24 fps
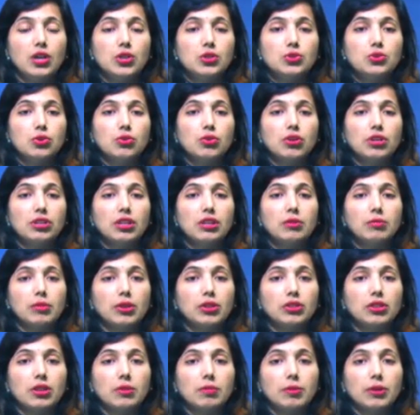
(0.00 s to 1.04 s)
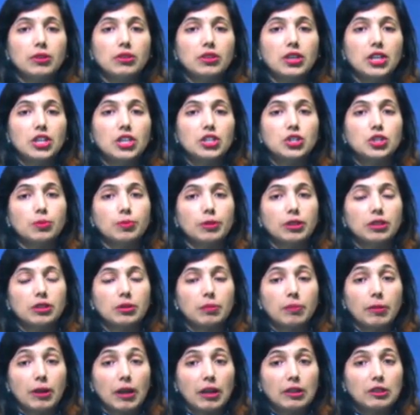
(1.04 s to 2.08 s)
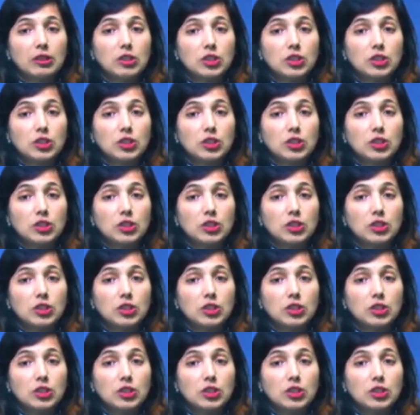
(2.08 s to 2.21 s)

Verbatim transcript: शुक्रदिन मंत्री पद के शपथ बाद